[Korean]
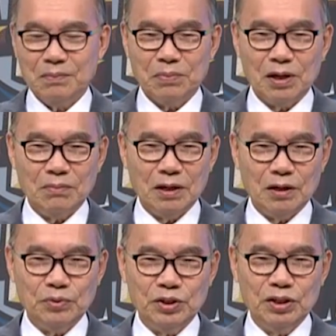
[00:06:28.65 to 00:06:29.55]
밤
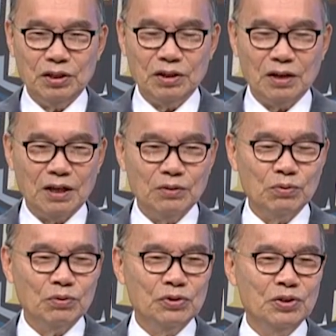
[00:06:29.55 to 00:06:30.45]
9시 지나도 안
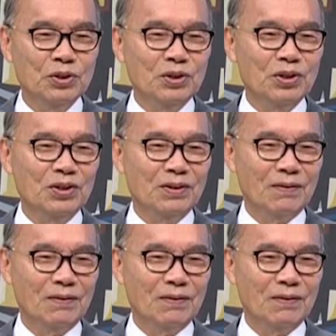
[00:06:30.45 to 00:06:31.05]
들어오시는 거예요.